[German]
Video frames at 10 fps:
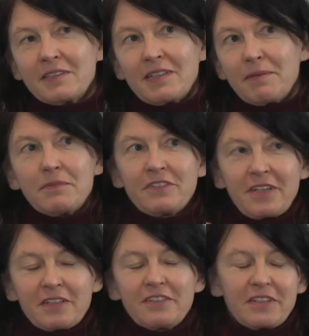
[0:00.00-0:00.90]
dann kann man
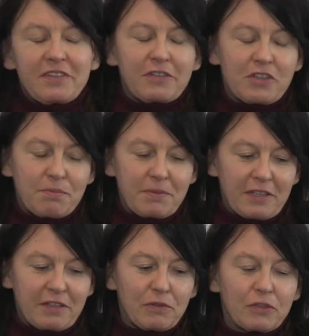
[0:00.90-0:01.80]
sagen, es gibt so das
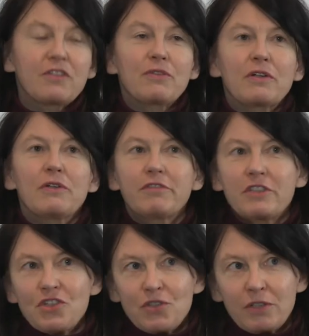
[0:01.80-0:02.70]
Sprichwort, Zukunft
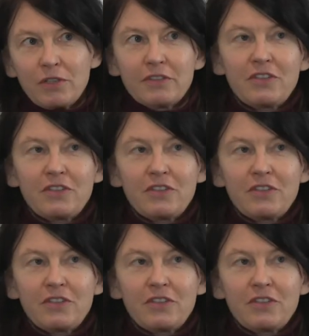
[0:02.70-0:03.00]
ist schon da,